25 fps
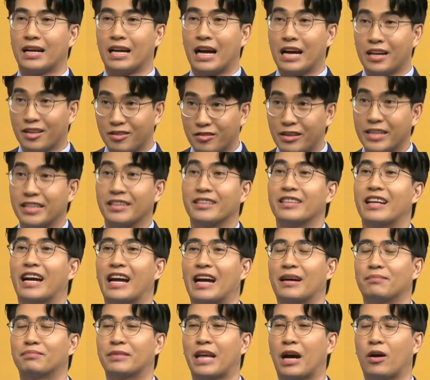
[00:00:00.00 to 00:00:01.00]
จากอังกฤษนะ
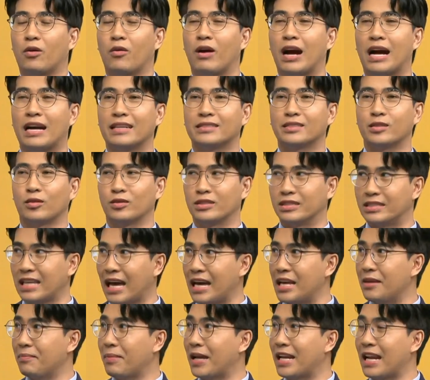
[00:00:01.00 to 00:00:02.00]
ครับ แต่ว่าสนใจ
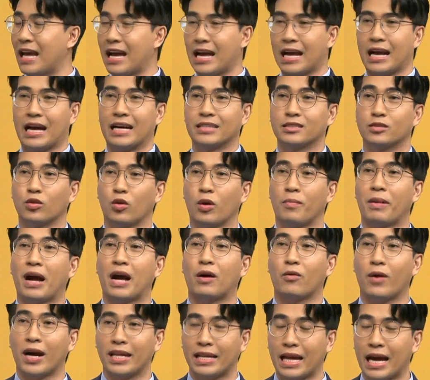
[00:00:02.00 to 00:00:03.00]
ปัญหาสุข
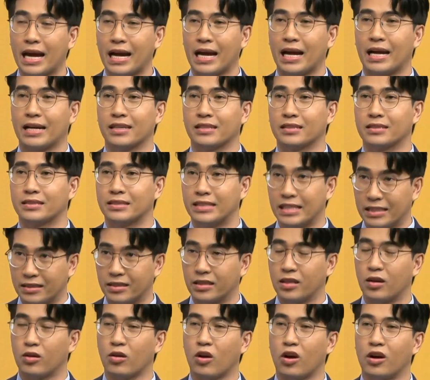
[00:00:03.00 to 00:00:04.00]
ภาวะทางจิต
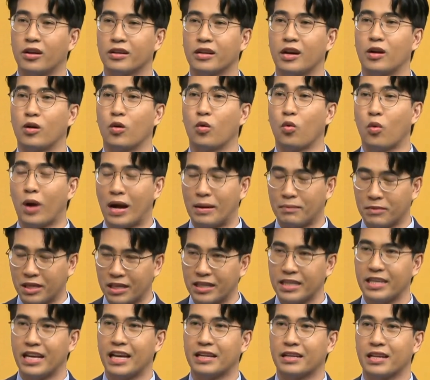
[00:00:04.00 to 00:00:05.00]
แล้วก็เรื่องของความ
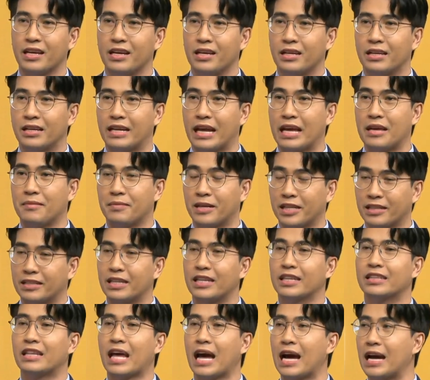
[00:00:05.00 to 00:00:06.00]
เครียดในประเท
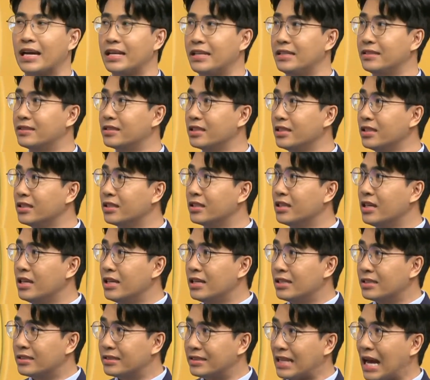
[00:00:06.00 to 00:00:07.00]
ศไทยซึ่ง
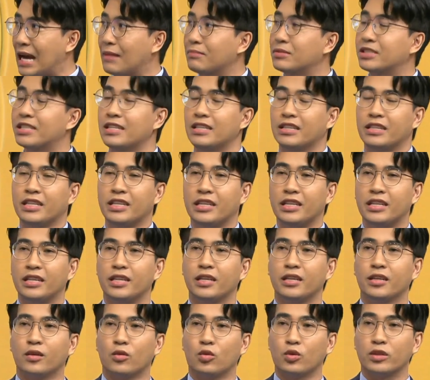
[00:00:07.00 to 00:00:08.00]
3 สิ่งที่
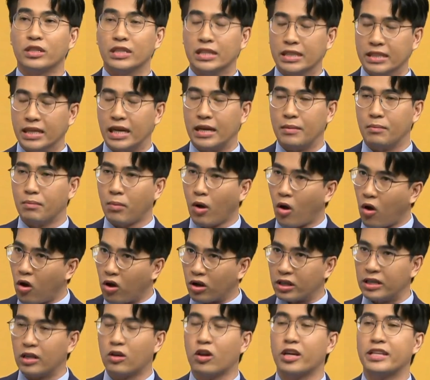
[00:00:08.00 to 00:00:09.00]
คุณเขื่อนบอก
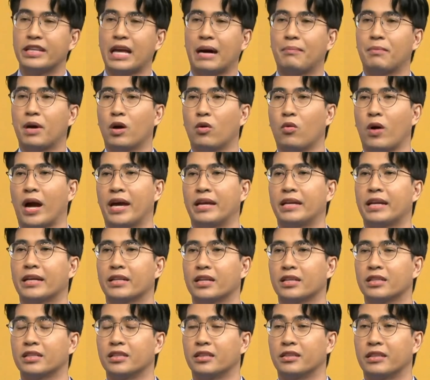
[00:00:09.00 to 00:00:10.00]
แล้วก็ย้ำเอาไว้ นั่
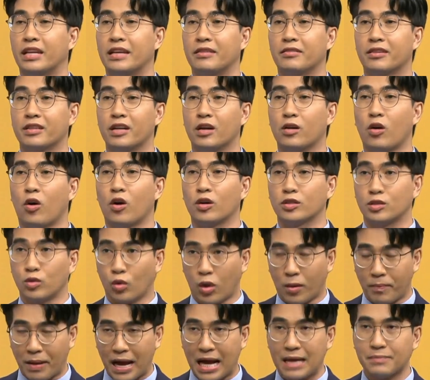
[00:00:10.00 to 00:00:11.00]
นก็คือในเรื่องของสุ
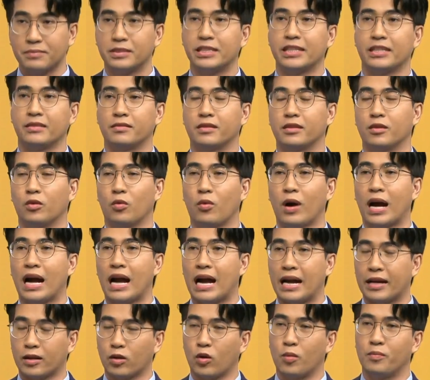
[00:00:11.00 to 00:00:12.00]
ขภาพจิต หรือว่า
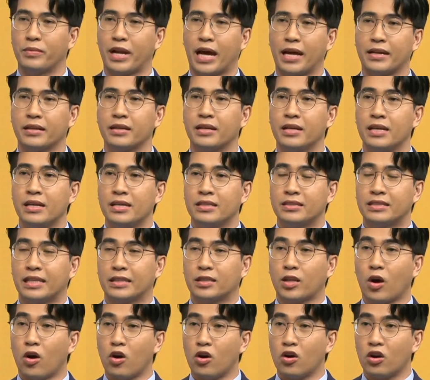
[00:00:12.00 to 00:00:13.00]
อารมณ์นั้นจะ
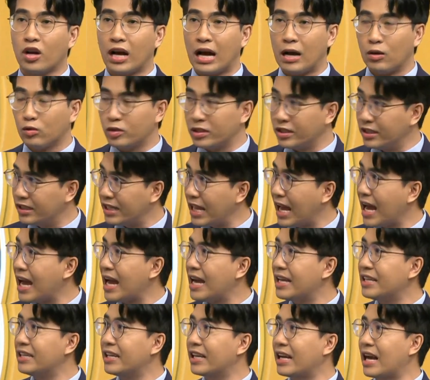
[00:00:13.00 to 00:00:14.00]
ต้องเข้าถึงได้
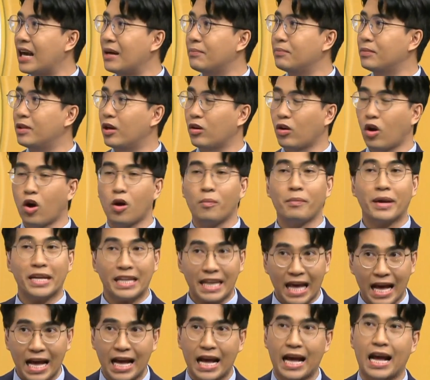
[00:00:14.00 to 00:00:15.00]
นะครับ แล้วก็ไม่
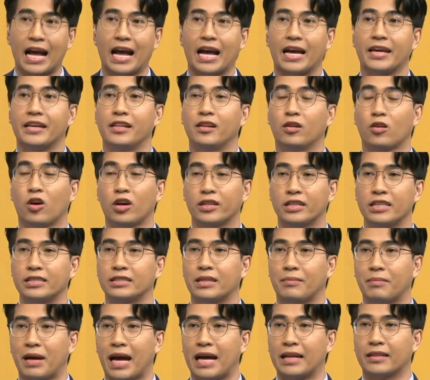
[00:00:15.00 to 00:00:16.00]
น่าอาย แล้วก็ที่
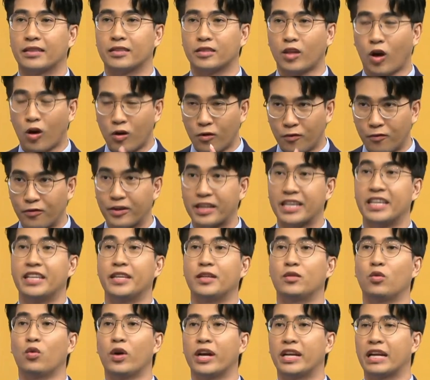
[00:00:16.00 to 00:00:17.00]
สำคัญต้องฟรี
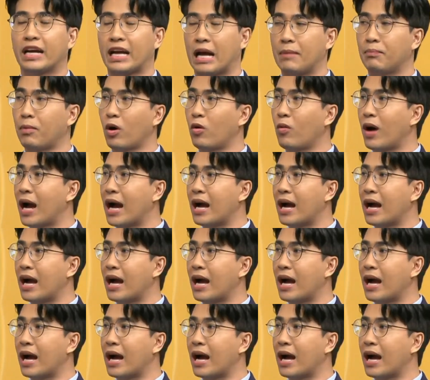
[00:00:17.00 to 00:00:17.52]
ด้วยนะครับ เพ